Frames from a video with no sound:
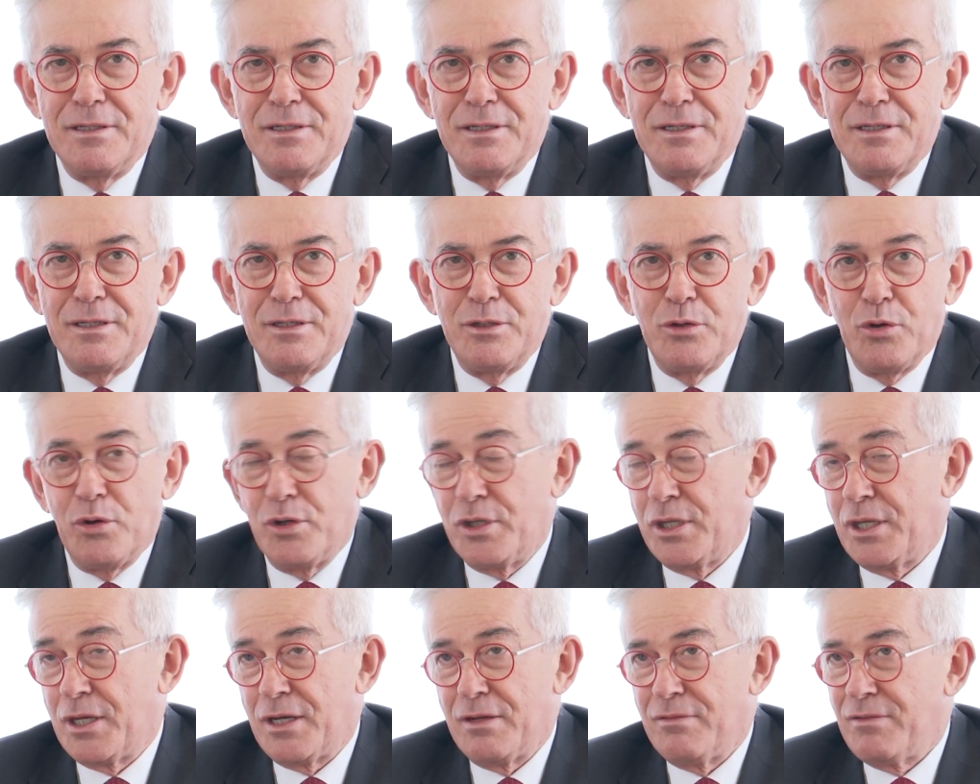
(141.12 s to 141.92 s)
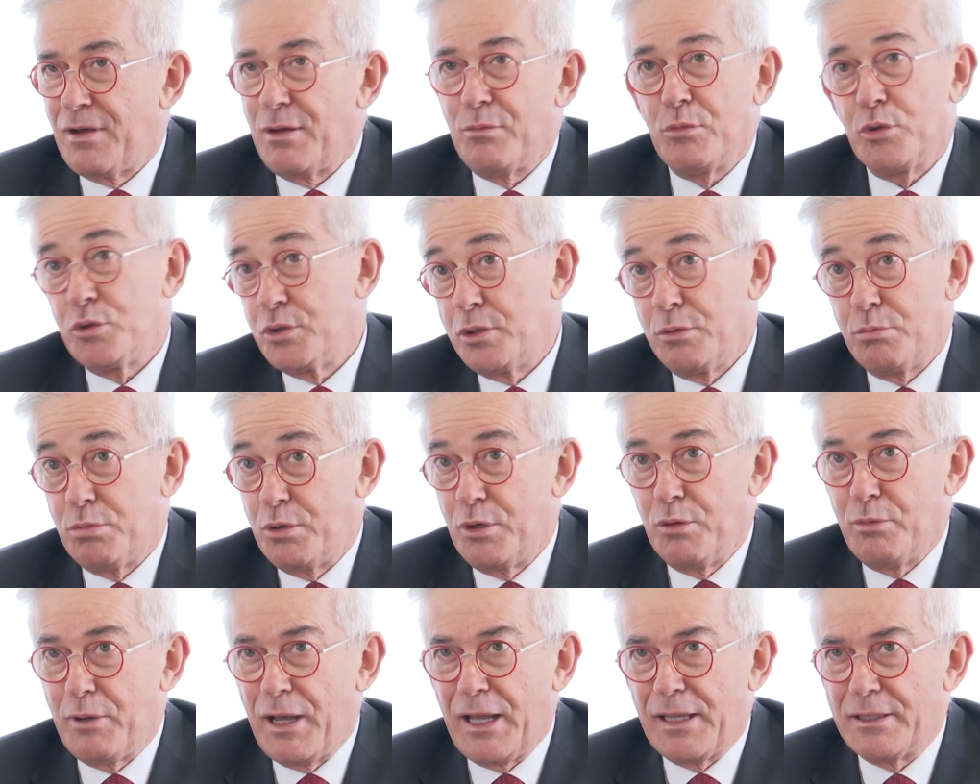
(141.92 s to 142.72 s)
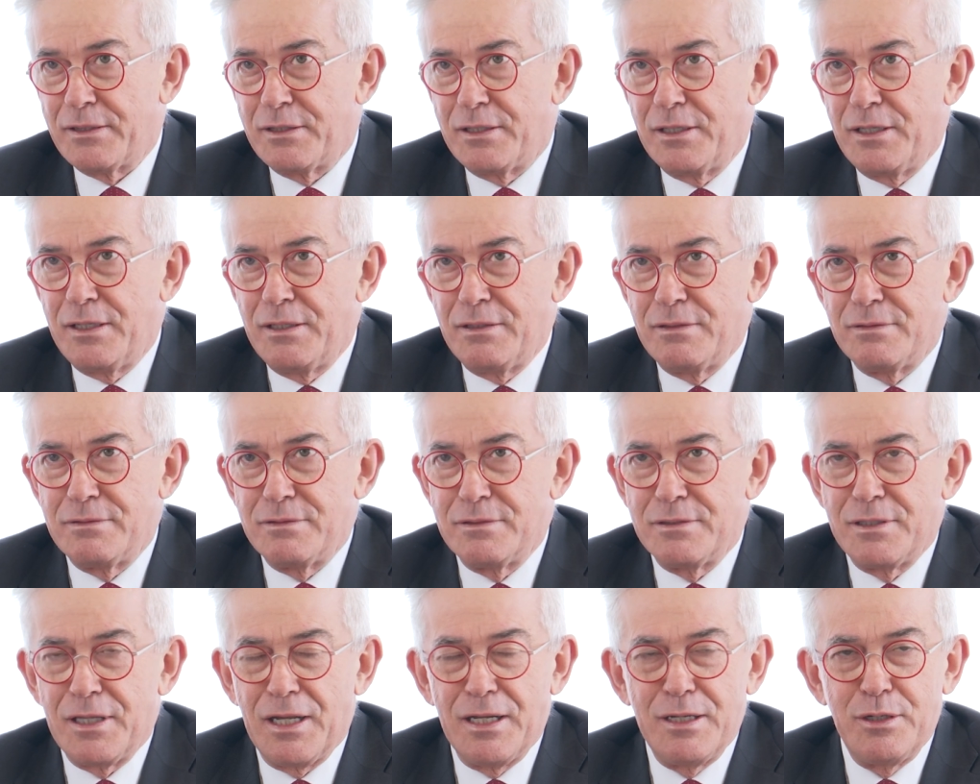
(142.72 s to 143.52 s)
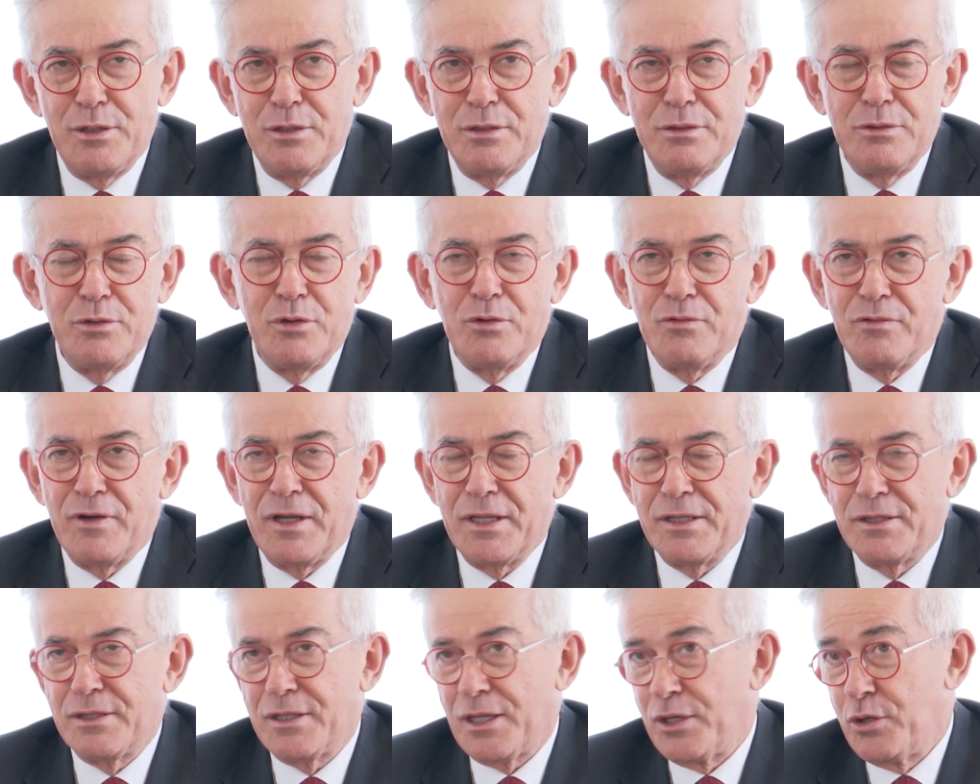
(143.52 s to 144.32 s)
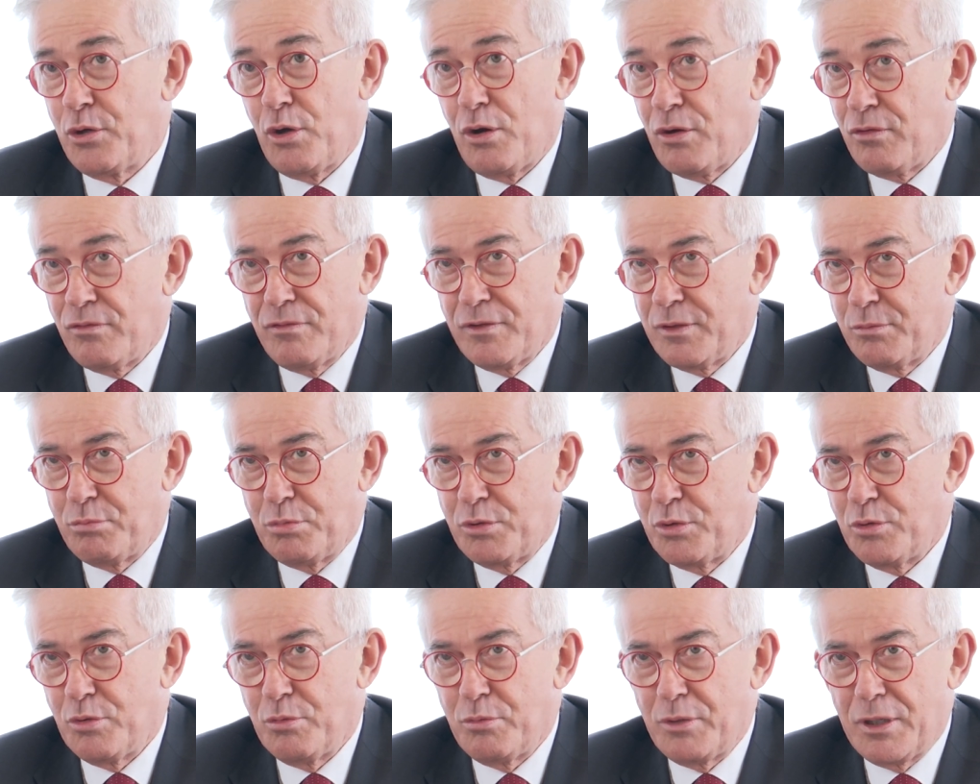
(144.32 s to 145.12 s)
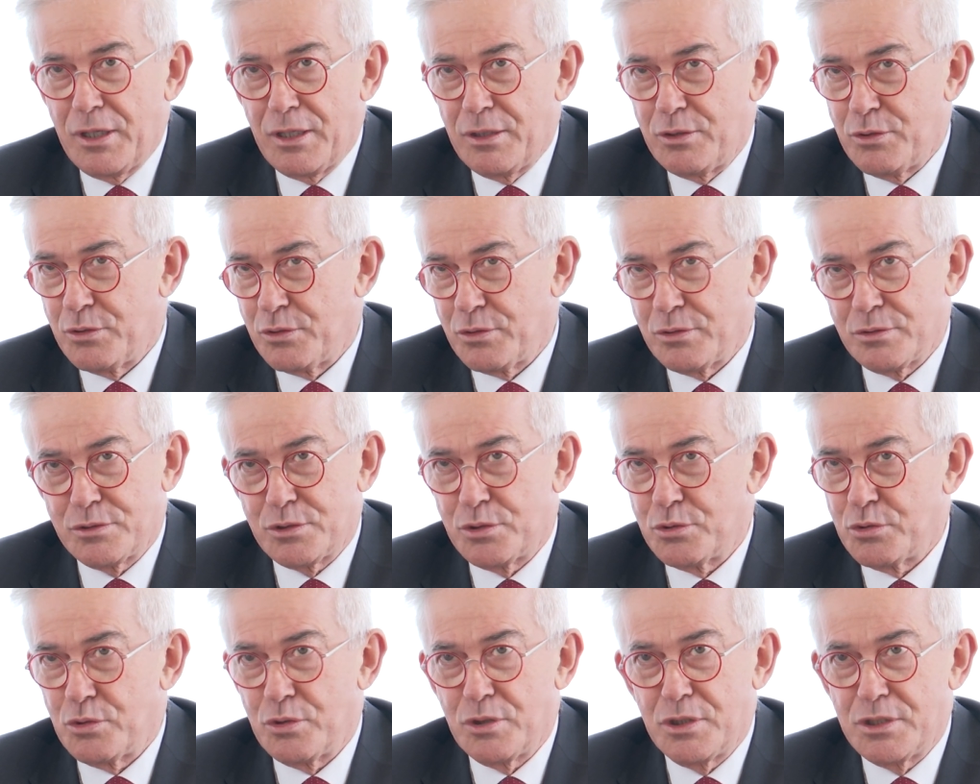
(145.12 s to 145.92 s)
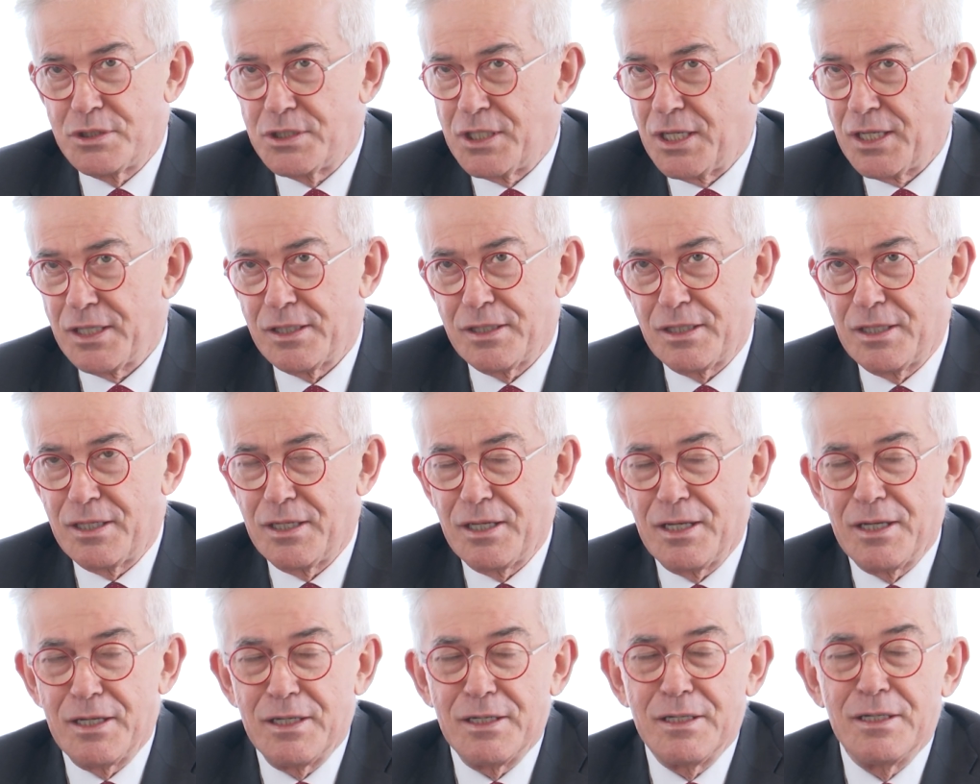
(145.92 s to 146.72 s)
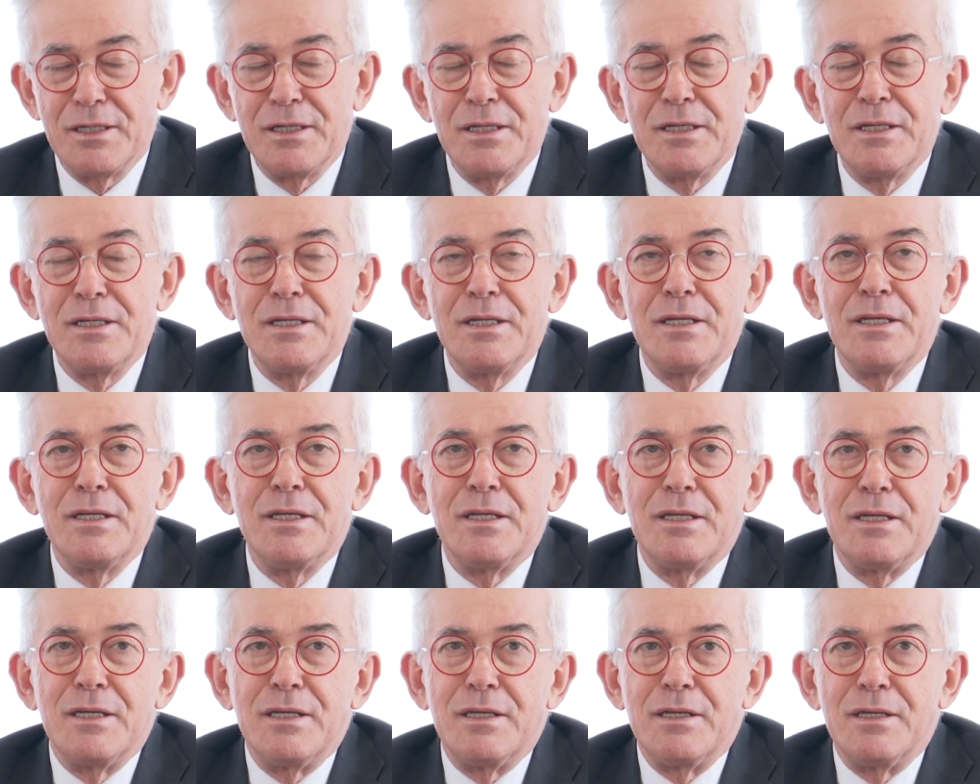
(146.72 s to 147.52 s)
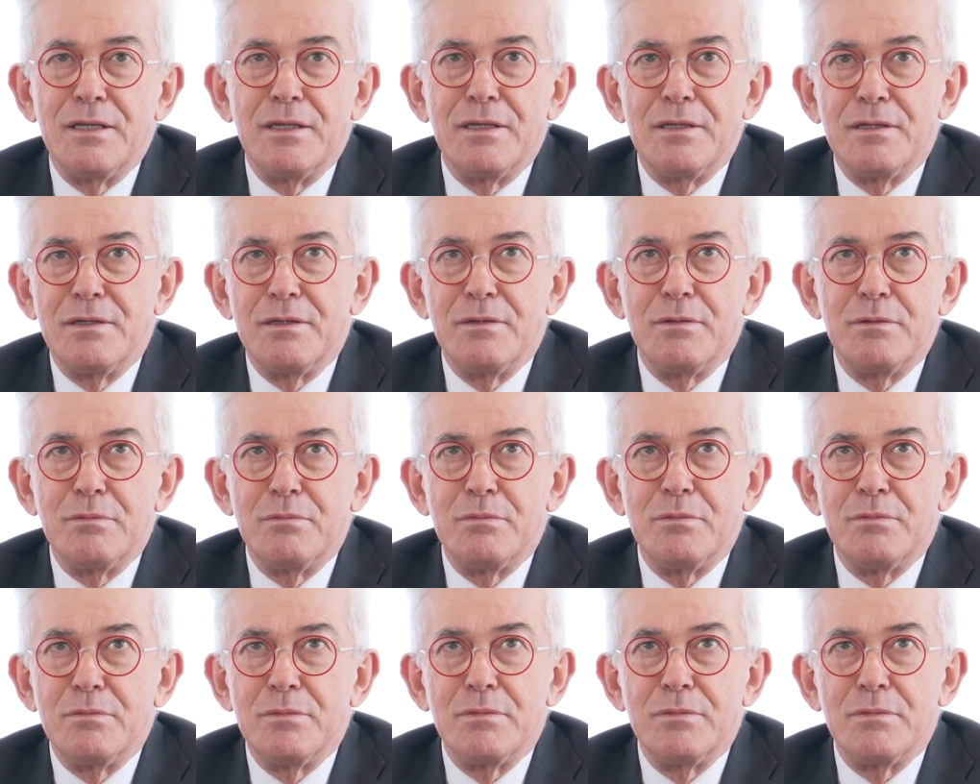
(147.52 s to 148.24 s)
E noi eravamo diplomati, dal 99 più o meno sono iniziati a eh,